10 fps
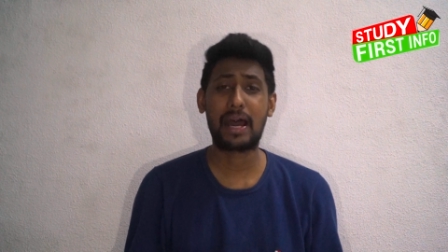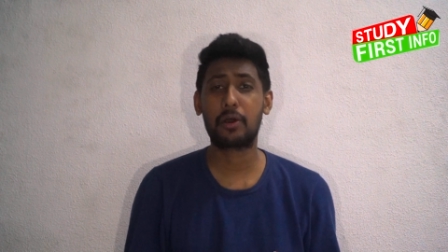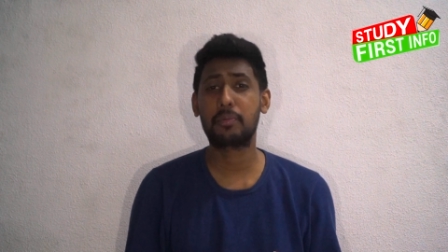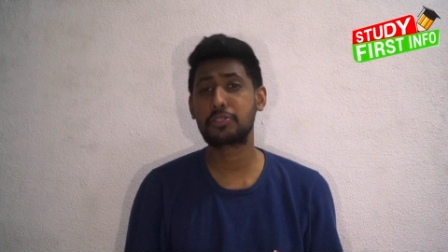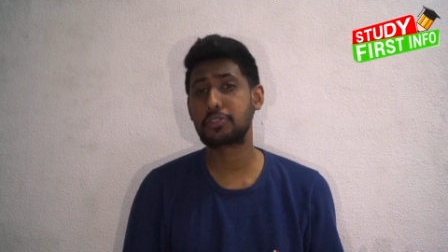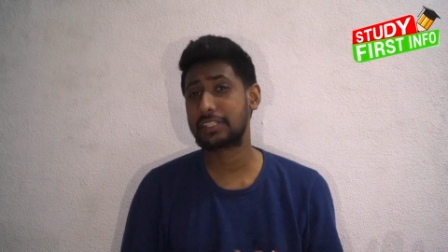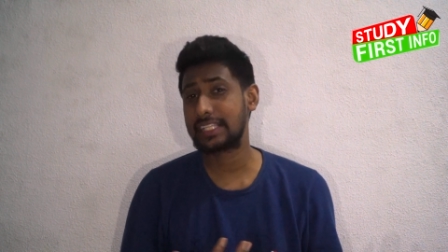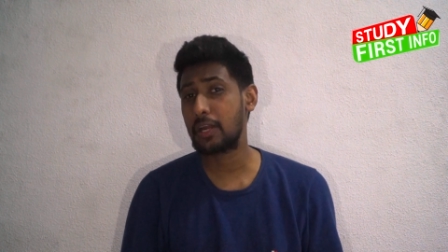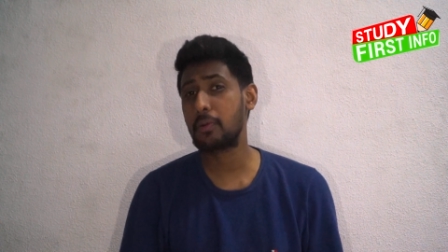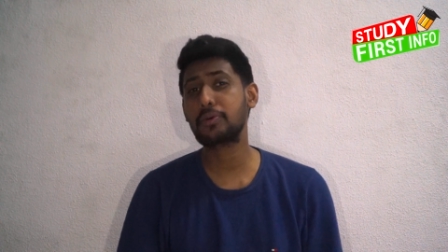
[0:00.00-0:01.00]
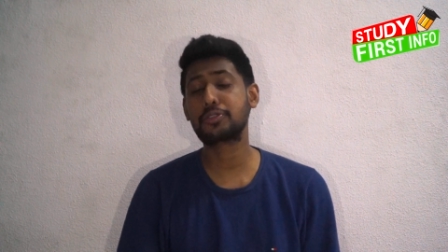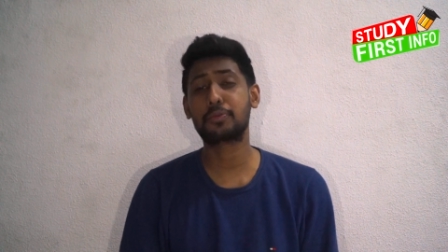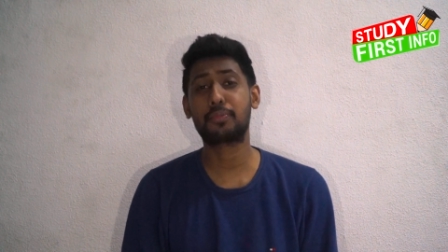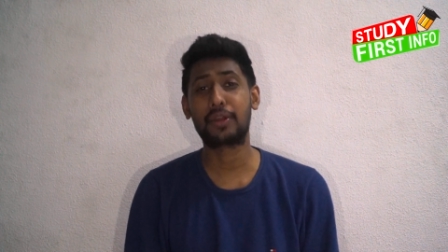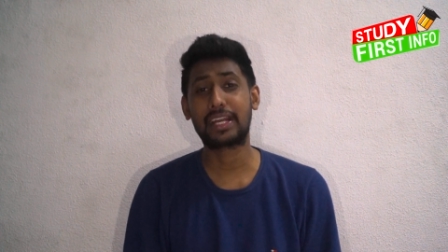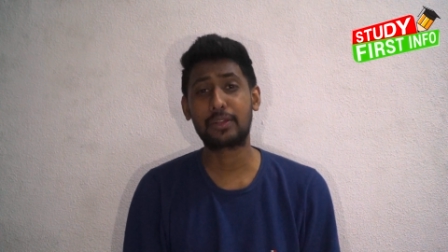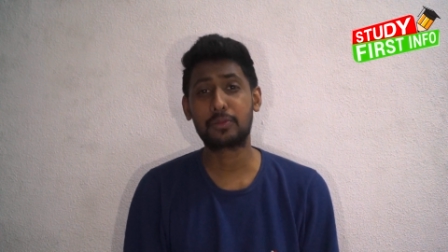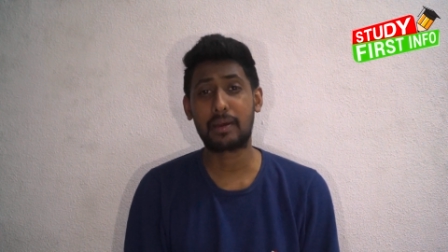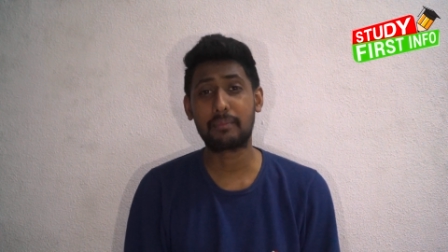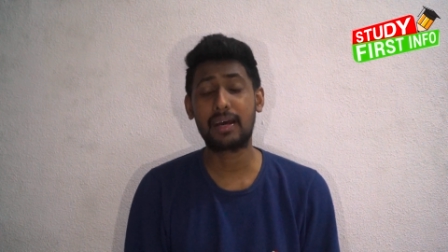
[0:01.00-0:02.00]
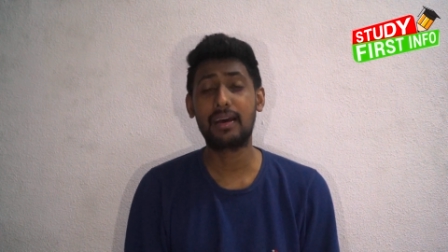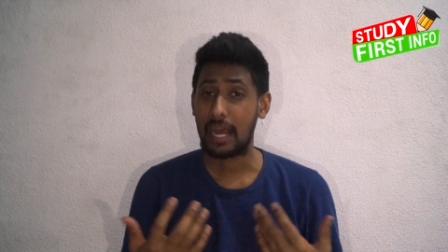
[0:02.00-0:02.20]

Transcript: বারো বছর তেরো বছর পরে কিন্তু আমরা